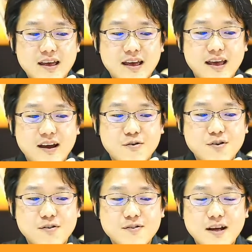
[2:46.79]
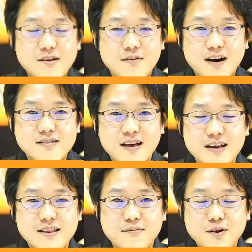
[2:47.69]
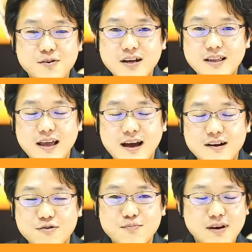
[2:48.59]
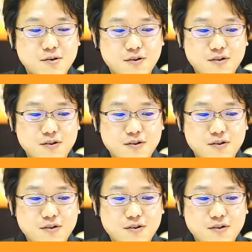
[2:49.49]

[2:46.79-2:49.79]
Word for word: えー、このお二人は埼玉の方や群馬の